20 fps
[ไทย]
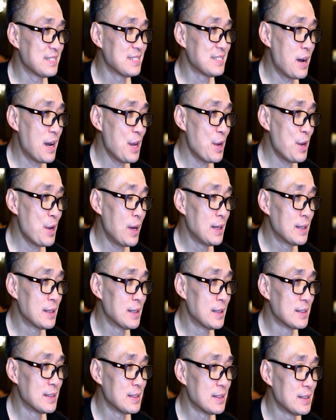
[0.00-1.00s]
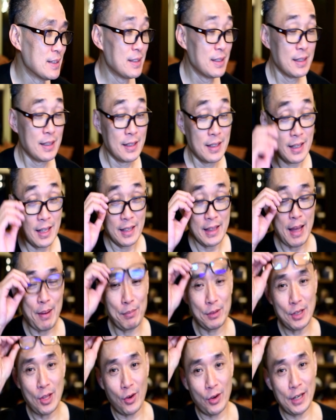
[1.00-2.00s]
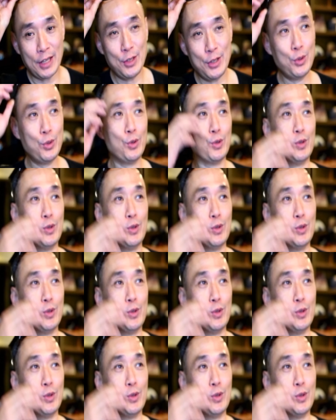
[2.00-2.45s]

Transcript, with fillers: มาให้ไวเลยทำตอนอายุ